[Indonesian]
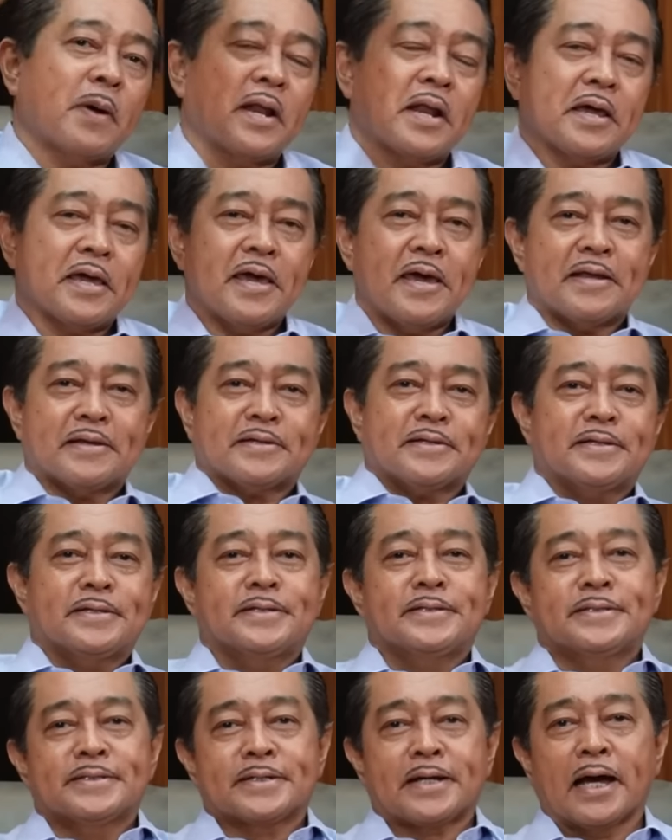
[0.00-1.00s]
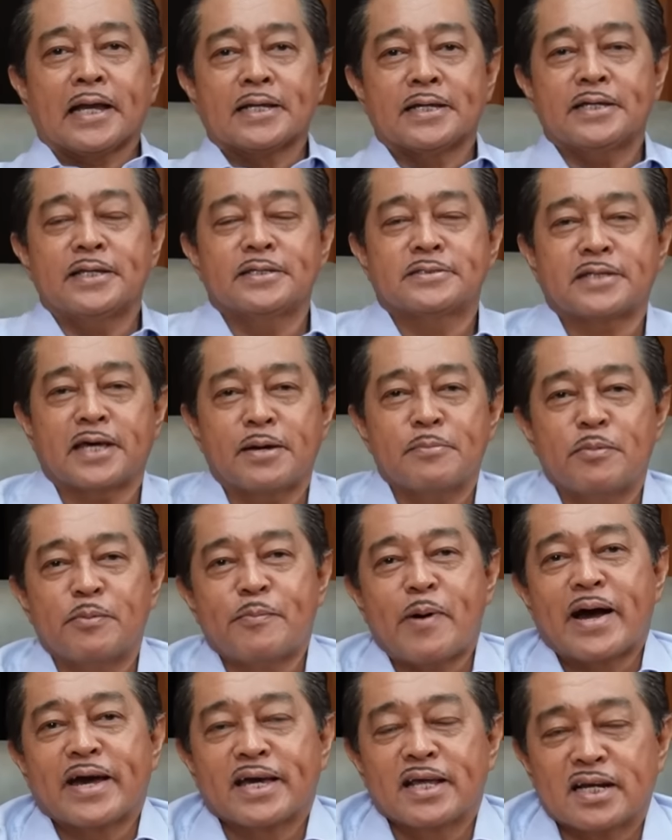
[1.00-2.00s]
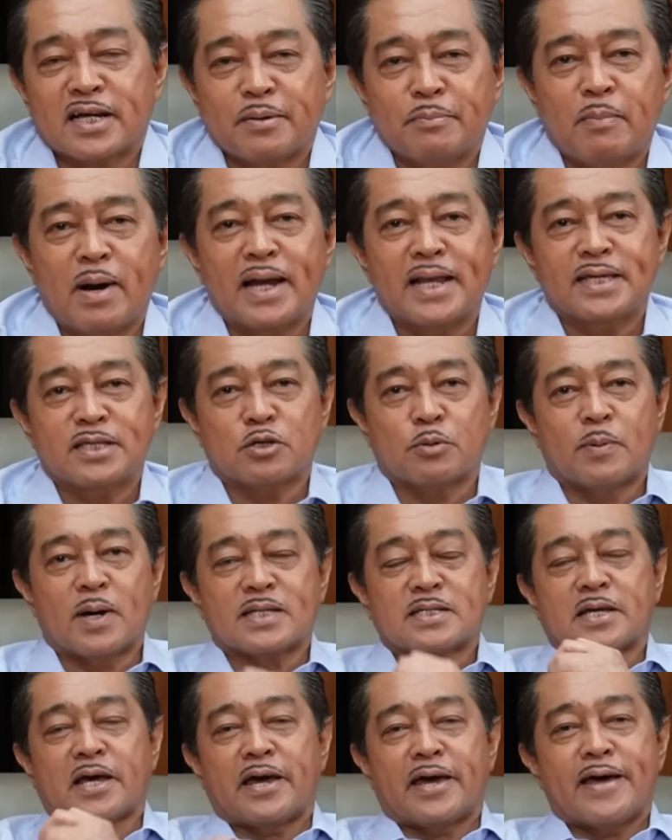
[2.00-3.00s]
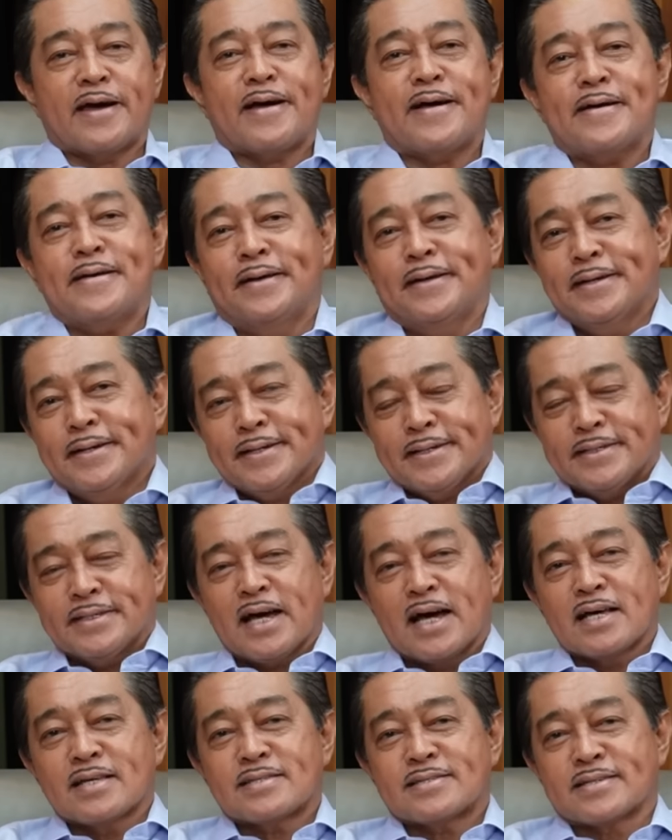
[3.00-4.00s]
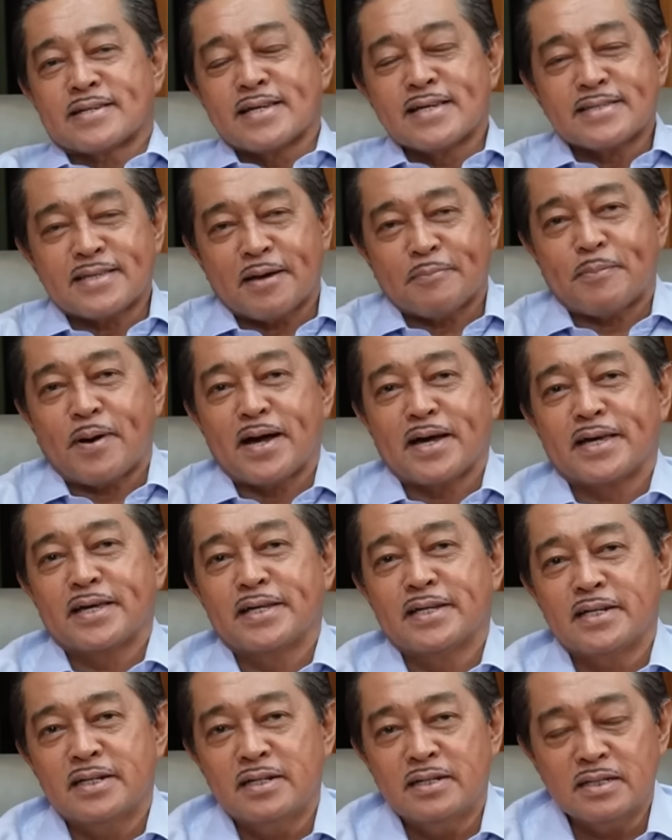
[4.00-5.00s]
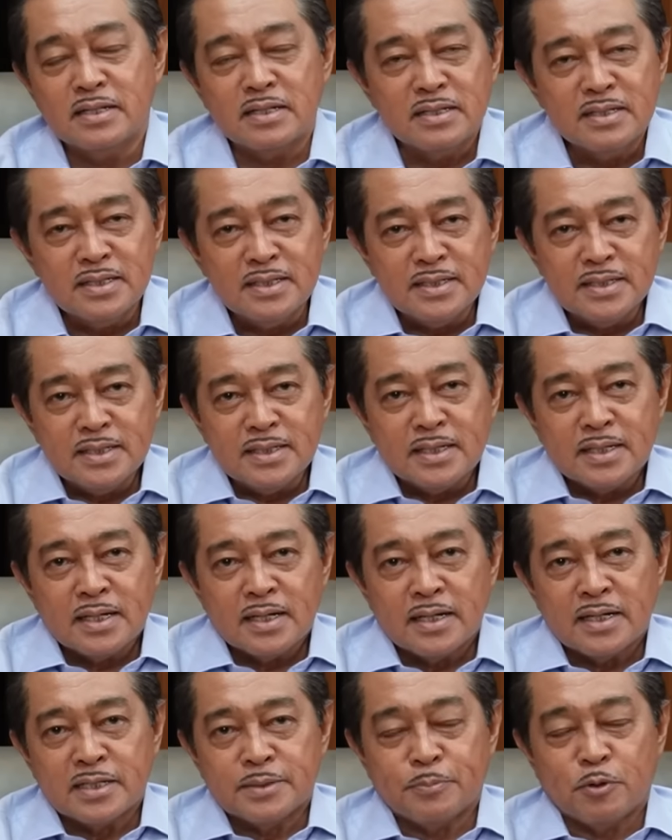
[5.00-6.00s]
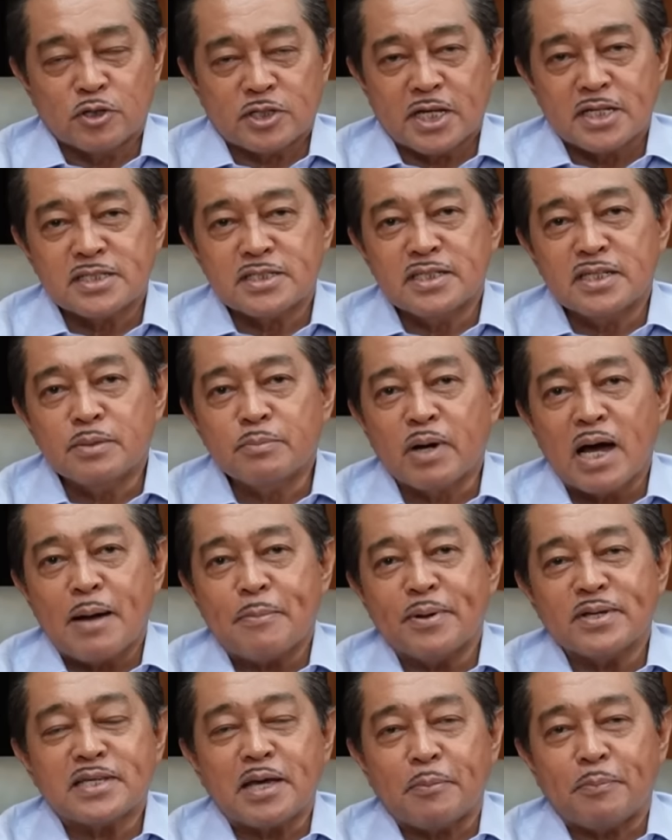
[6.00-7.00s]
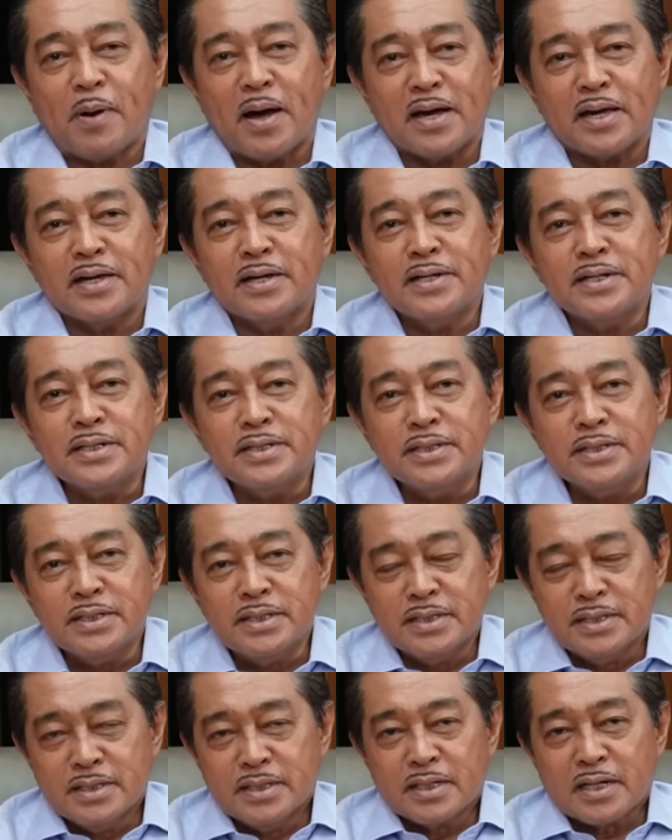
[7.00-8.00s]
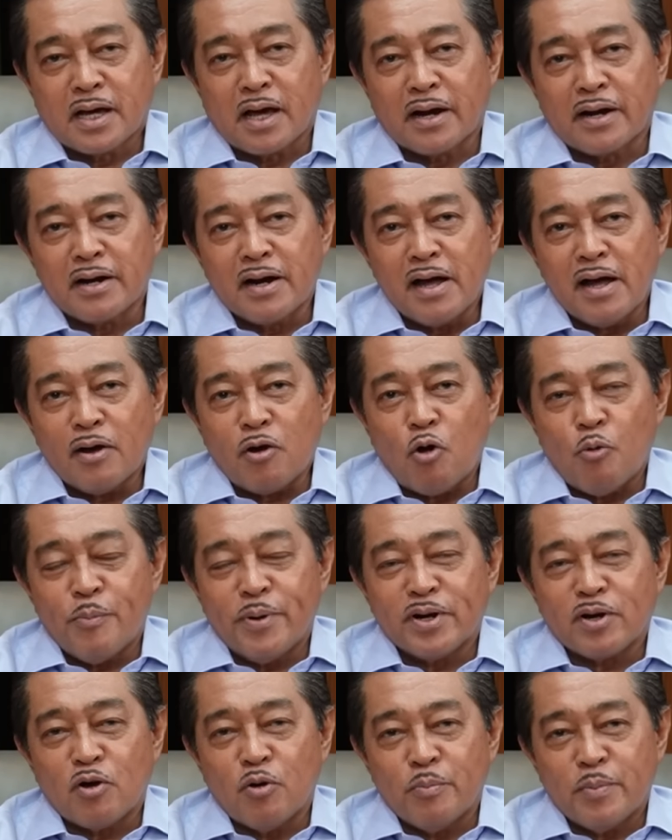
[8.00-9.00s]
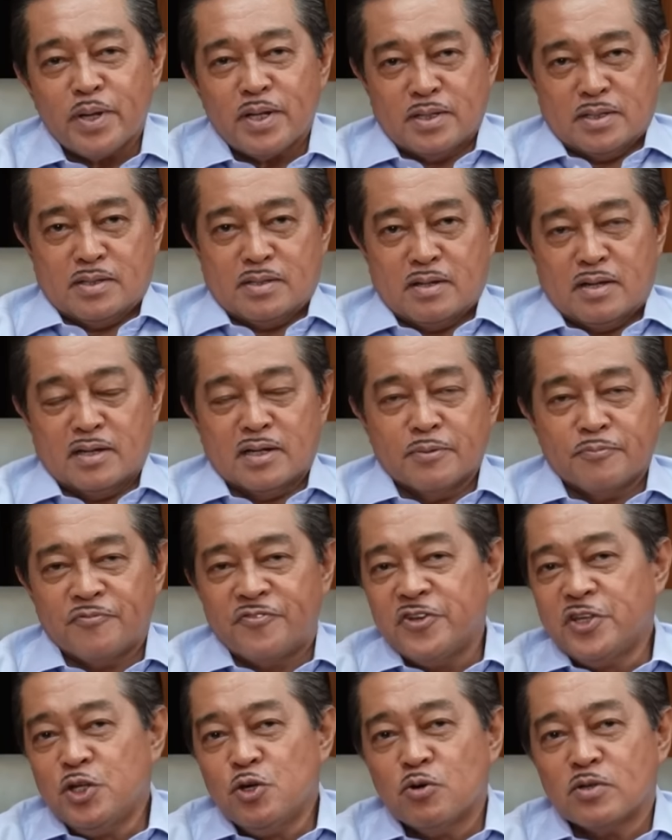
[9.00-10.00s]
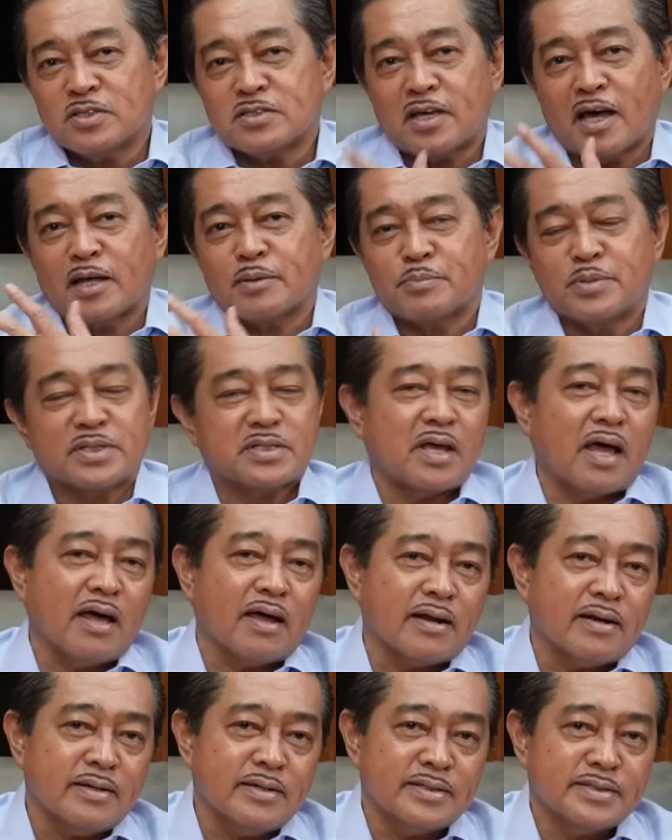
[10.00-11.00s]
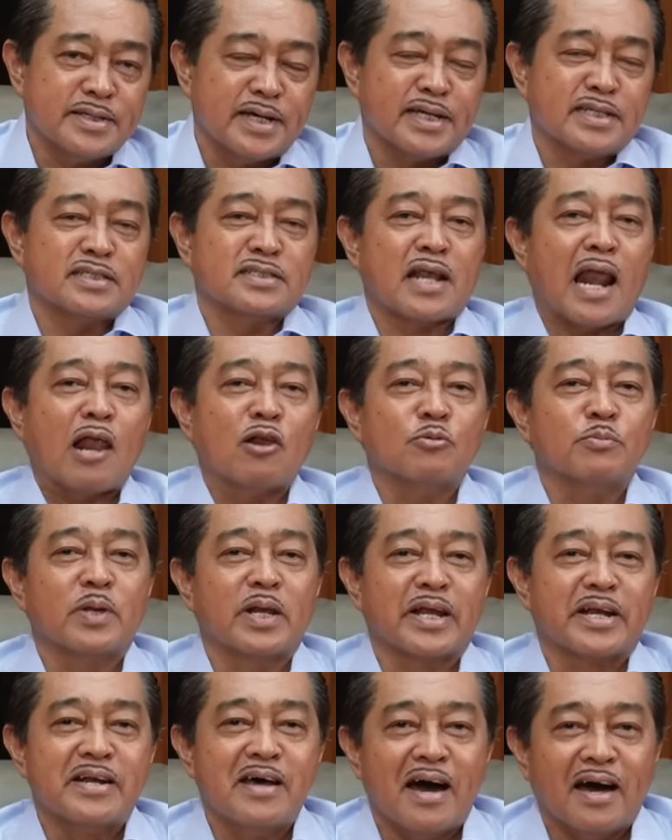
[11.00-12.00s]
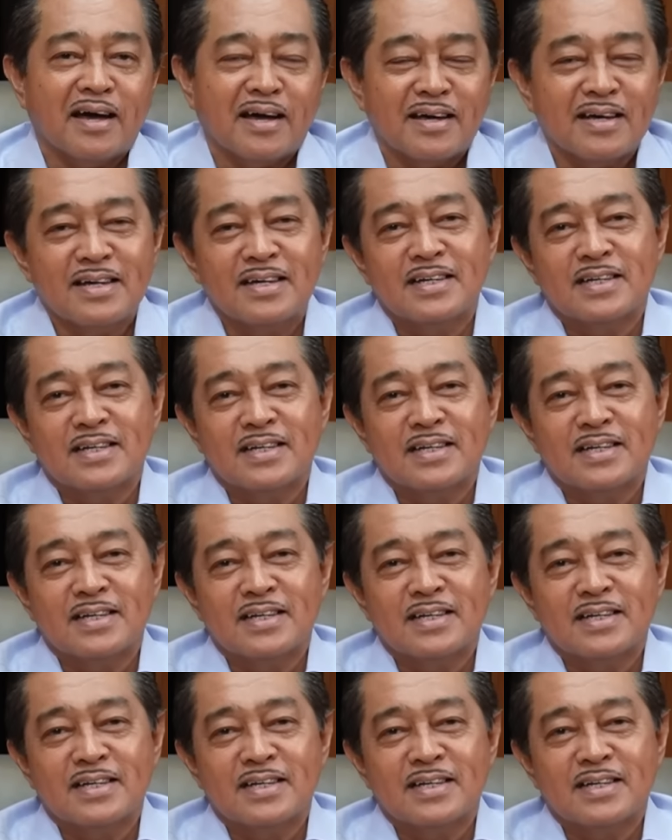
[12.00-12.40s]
Panengian, Kali ini saya memanggil kembali sobat saya yang sering saya panggil eh, di podcast ini. Mengapa saya panggil? Karena komen-komen terhadap videonya sangat besar dan selalu meledak.